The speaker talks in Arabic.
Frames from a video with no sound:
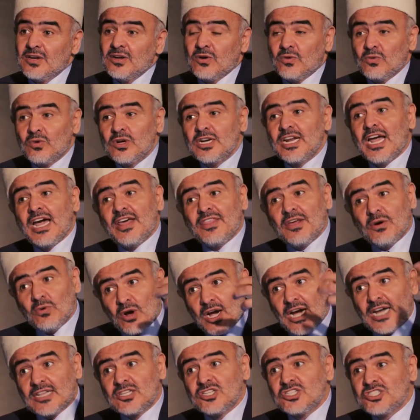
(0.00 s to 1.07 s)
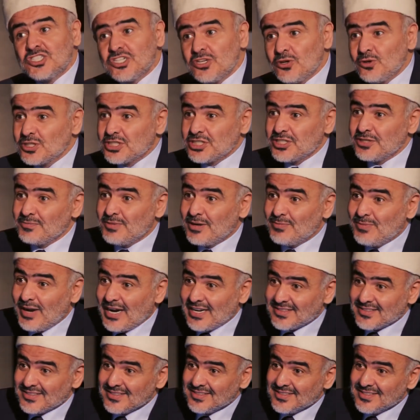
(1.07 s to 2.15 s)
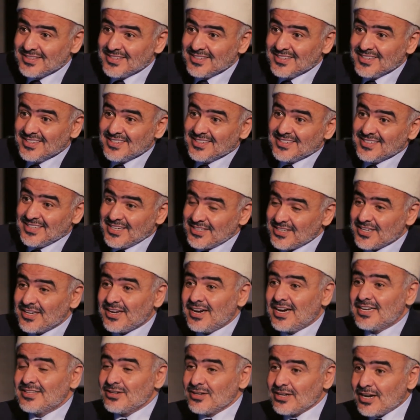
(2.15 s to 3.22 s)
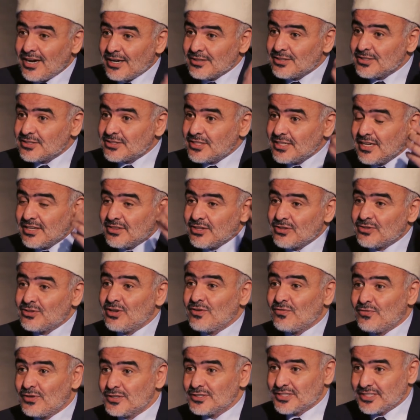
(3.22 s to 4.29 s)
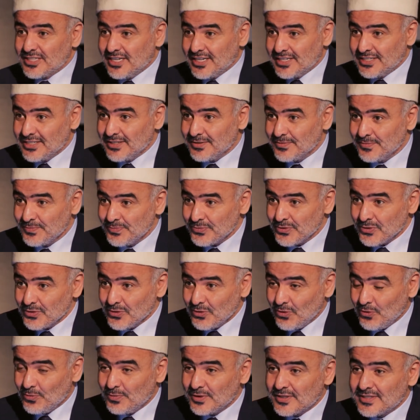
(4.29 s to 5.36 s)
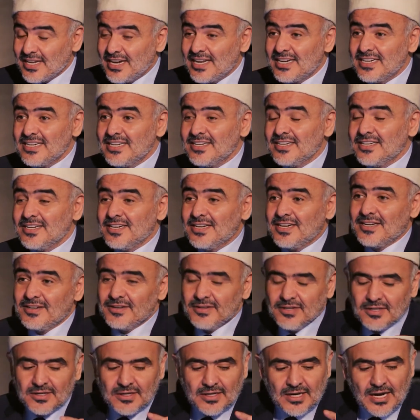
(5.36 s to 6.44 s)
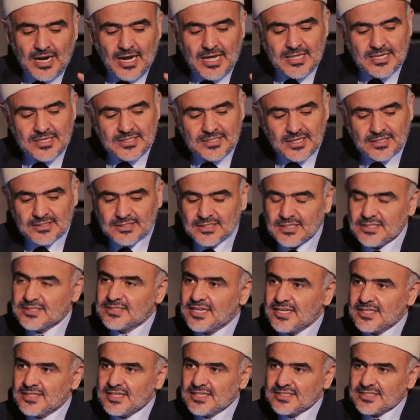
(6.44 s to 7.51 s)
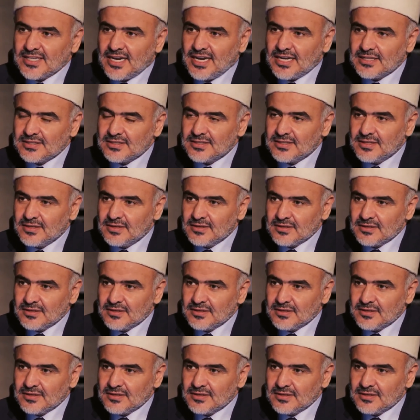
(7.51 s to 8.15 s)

آه. ولهذا هو قاد الجيوش فيما بعد صحيح يعني قاد القادسيه ضد الفرس يعني مم. وبالتالي آه. هذه آه. شخصيه سيدنا سعد آه.